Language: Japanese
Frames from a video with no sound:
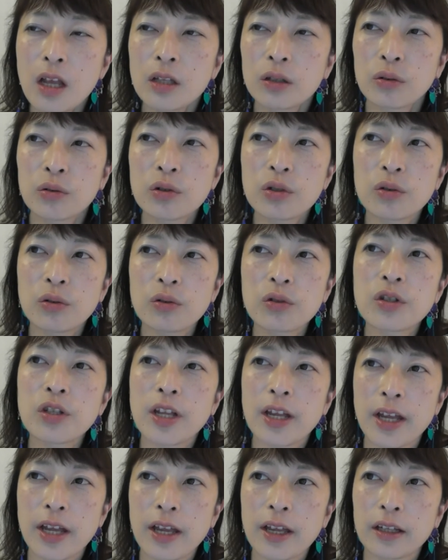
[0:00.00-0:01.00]
土地土地
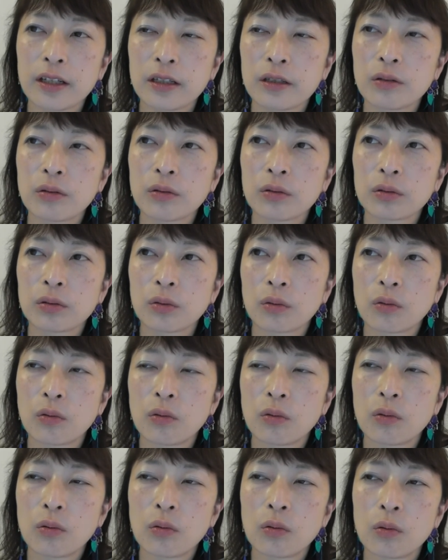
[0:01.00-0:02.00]
でいろいろと
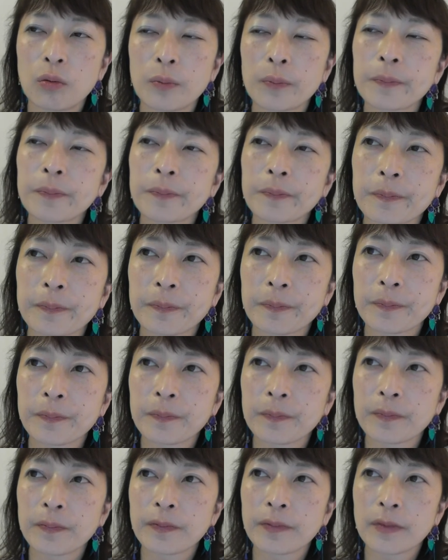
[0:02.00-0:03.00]
こうう
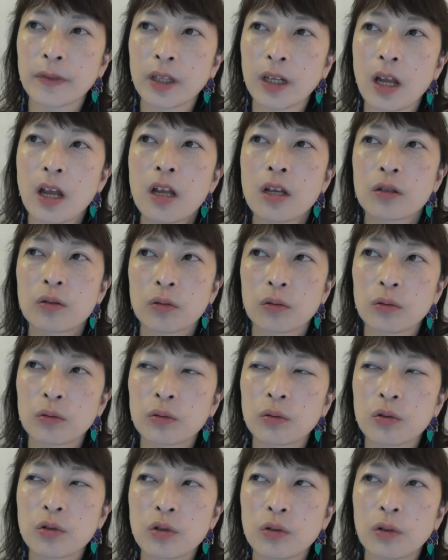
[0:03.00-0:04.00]
んその
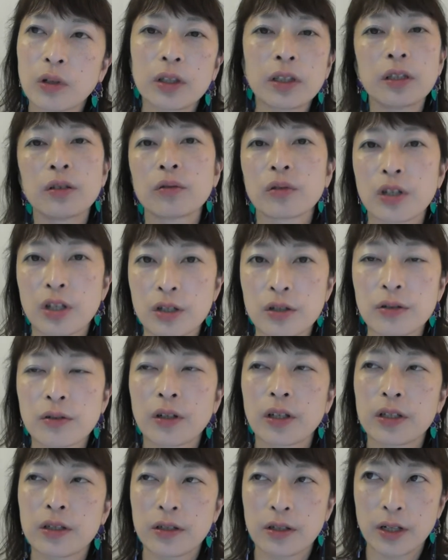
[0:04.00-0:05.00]
土地の方の気質
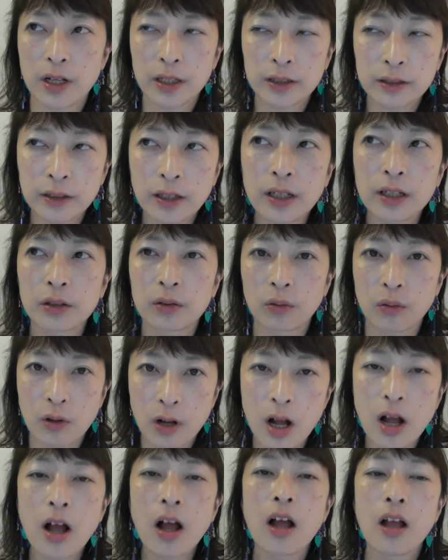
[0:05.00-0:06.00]
が違ったりと
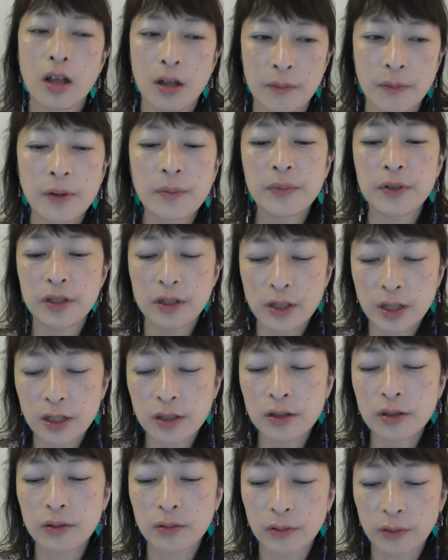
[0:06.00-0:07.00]
か、まあ、
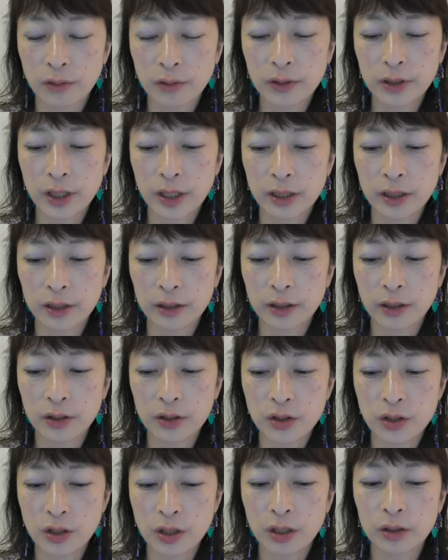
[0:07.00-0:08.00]
ビジネスのやり方が
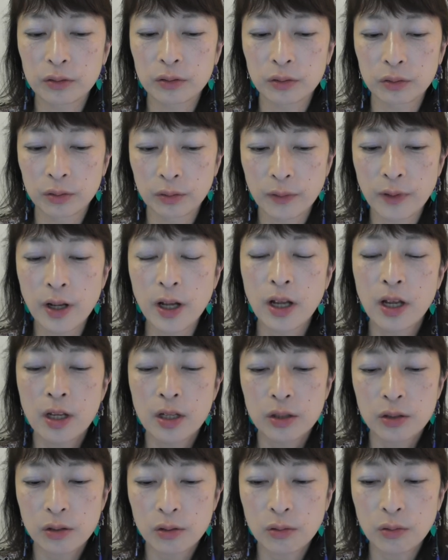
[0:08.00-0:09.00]
違うというのは
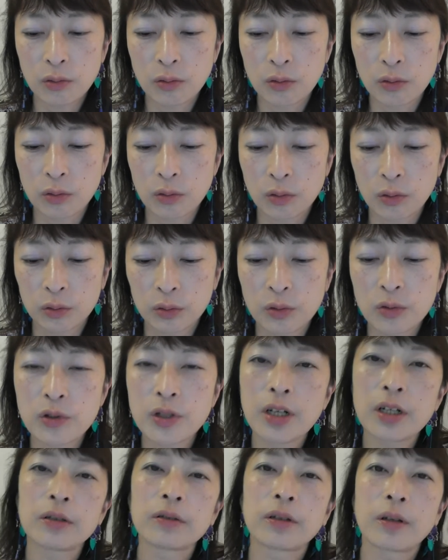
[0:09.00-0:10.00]
都度訪
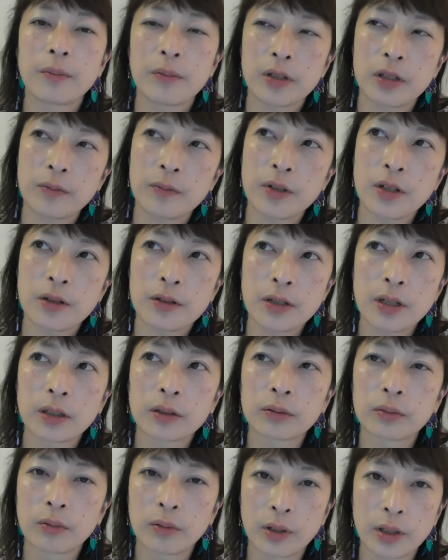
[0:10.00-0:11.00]
れるたびに皆さ
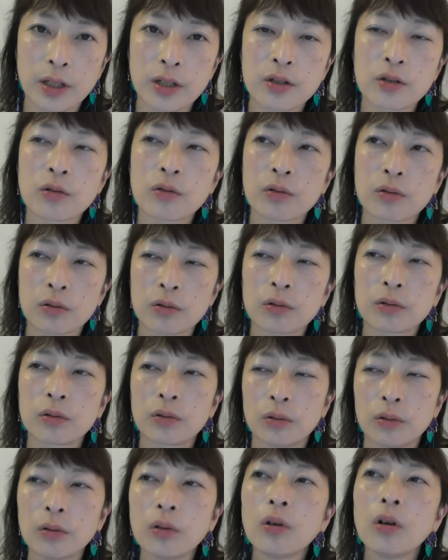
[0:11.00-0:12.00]
んとお話をする
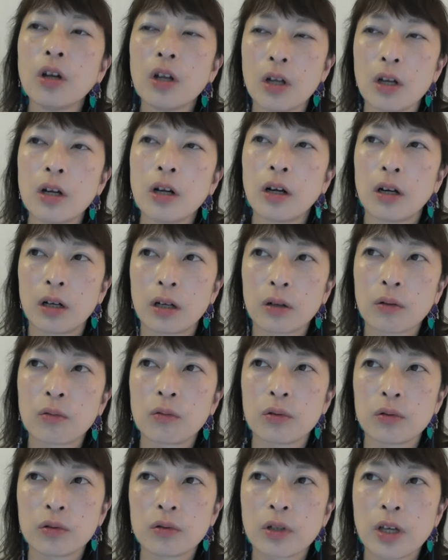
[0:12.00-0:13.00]
とあ
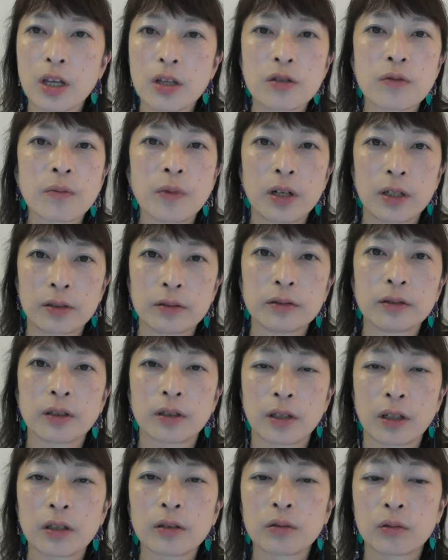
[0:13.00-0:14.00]
こういうケースもあるんだ
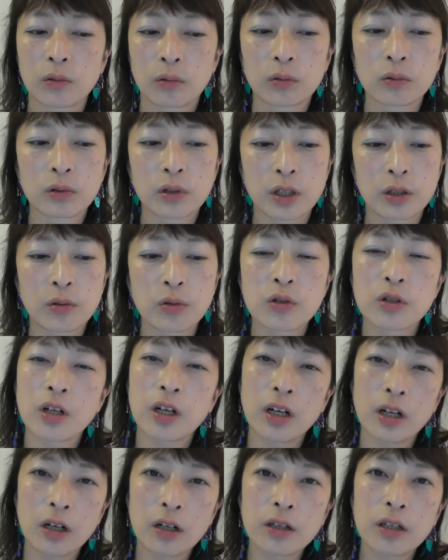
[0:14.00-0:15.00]
なということで土地
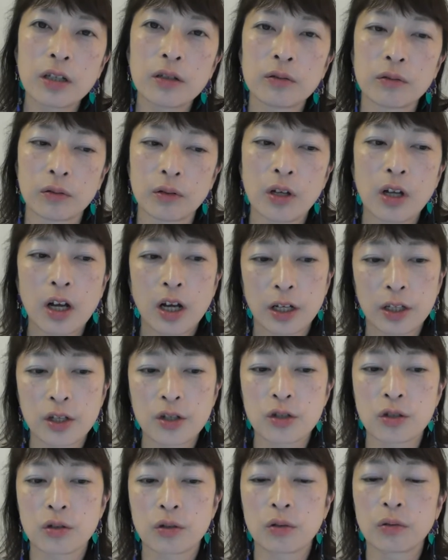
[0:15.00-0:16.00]
柄が出る
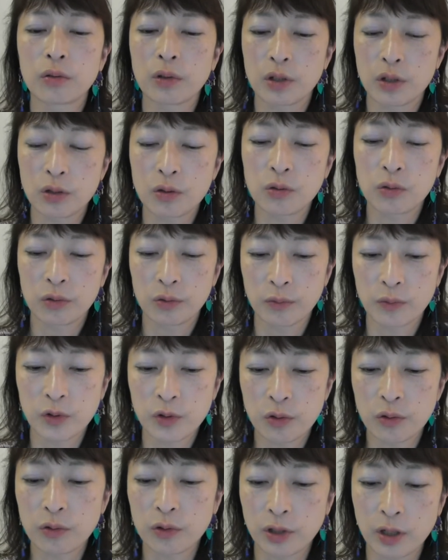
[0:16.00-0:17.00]
話っていうのは非常に面
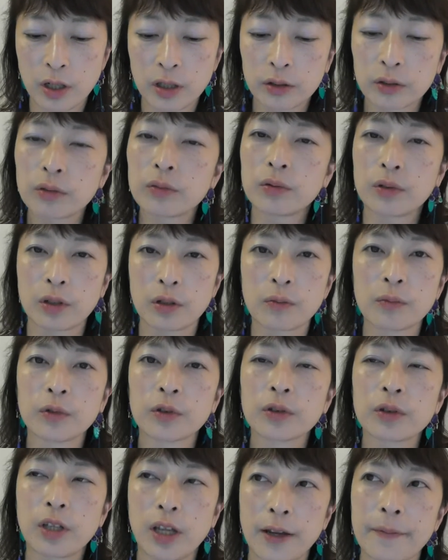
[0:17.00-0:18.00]
白いなというふうに思っ
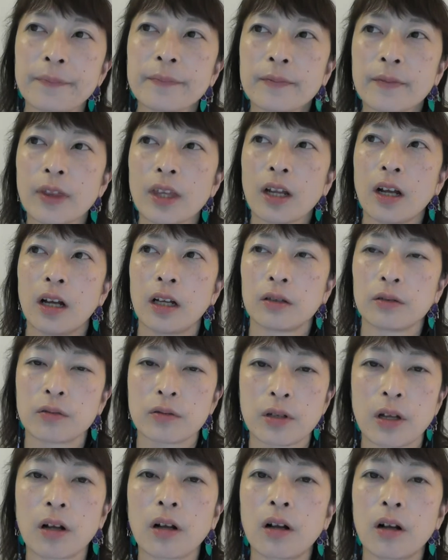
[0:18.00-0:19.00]
てあの
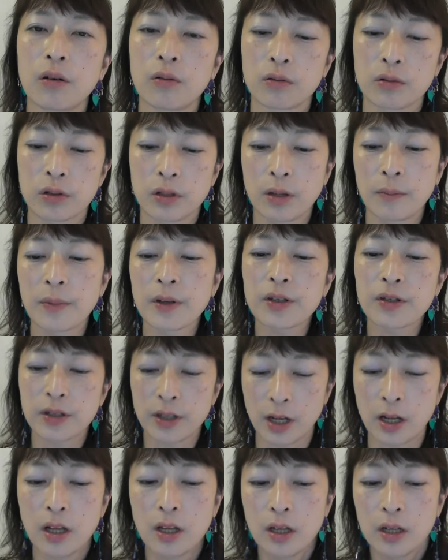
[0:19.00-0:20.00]
参加をしてまし
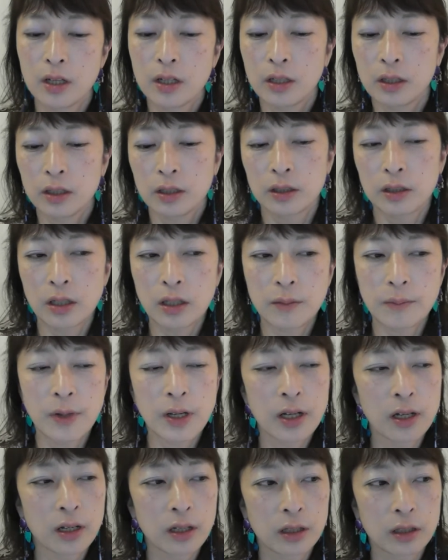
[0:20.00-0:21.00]
た。で
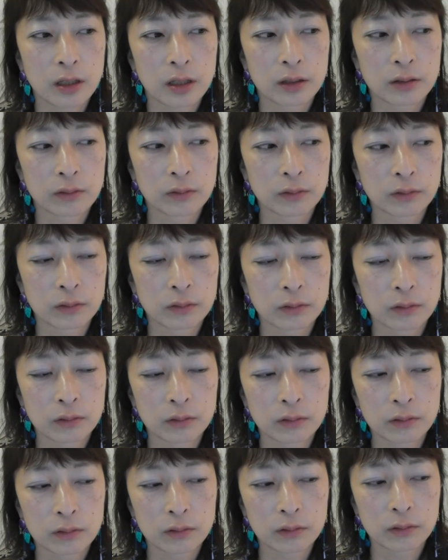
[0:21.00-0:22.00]
まああ
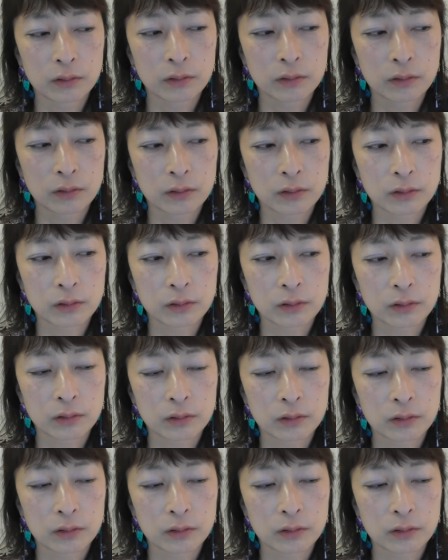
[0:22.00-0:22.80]
の